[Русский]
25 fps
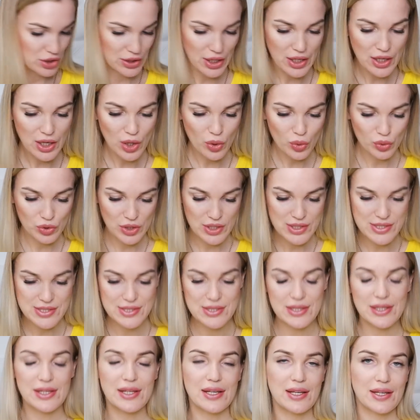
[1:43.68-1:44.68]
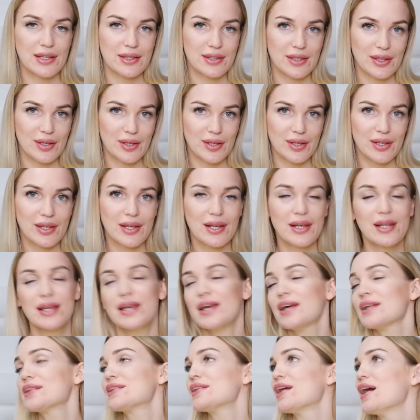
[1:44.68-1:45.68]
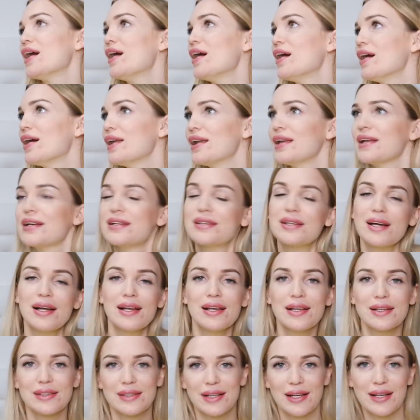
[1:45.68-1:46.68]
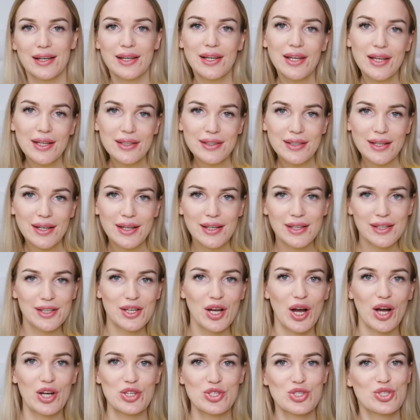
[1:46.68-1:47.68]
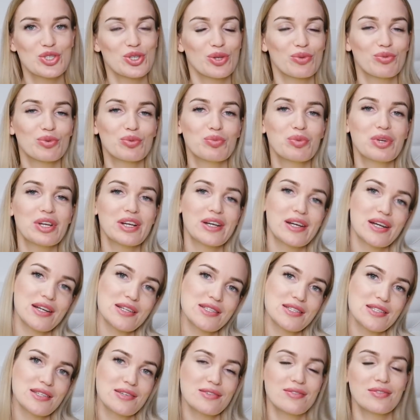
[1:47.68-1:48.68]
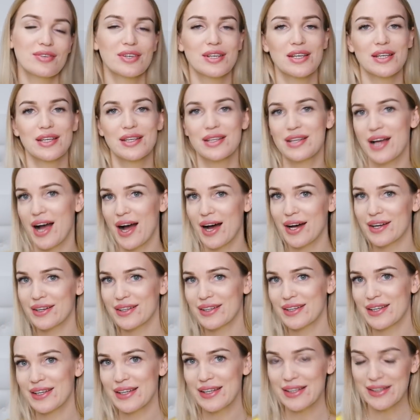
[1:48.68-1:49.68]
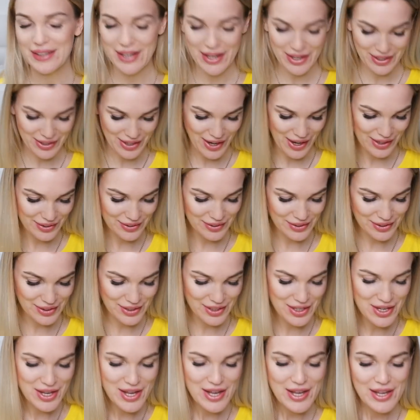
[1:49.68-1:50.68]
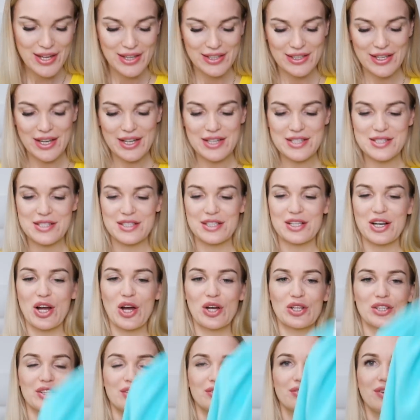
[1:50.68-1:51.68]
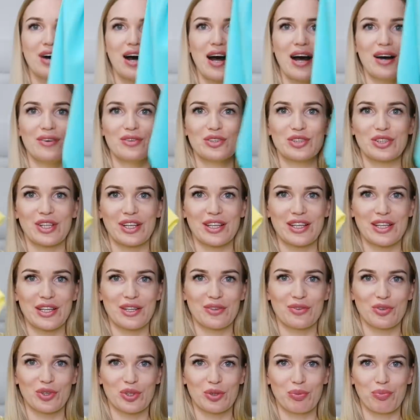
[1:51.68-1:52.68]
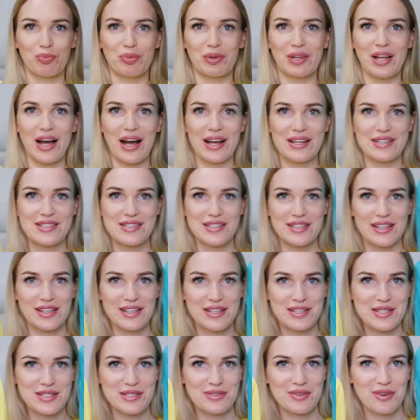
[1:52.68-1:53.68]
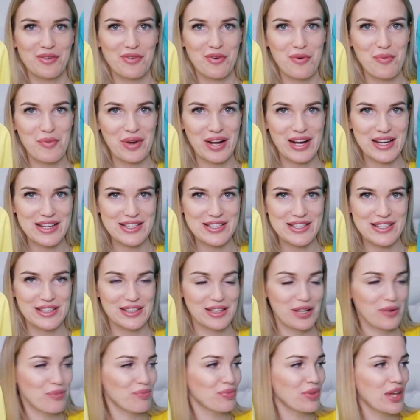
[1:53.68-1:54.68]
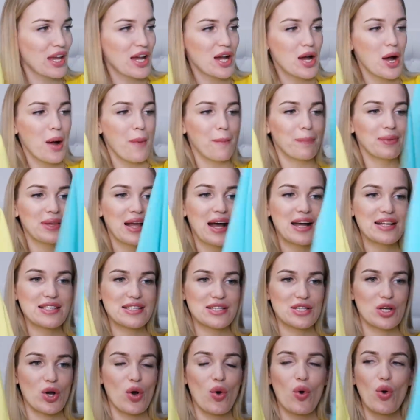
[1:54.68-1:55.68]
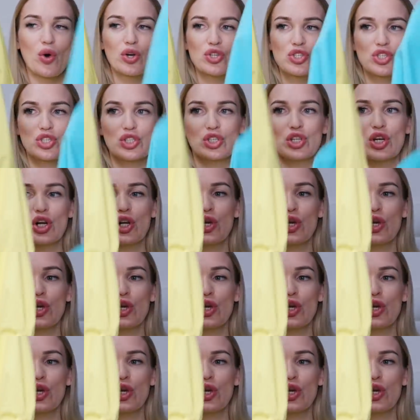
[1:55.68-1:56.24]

так как у нас лето, лето, лето, лето, лето, и я хочу, чтобы были красивые, яркие, нарядные, я разыграю два вот таких вот платья из своего магазина. Платье очень